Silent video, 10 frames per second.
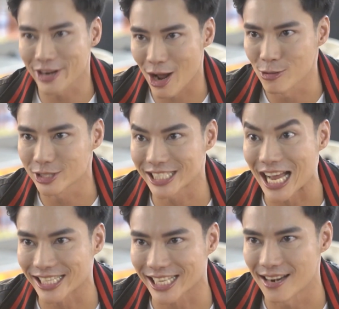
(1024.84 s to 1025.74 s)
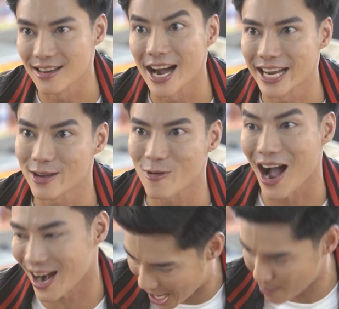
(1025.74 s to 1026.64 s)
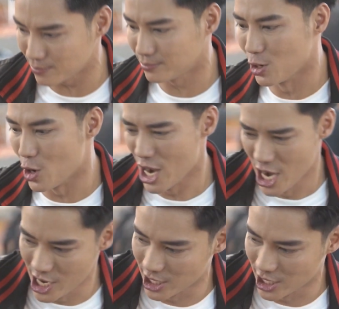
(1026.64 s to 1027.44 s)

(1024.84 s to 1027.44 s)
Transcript: เราจัดกันเลยดีกว่าครับลุย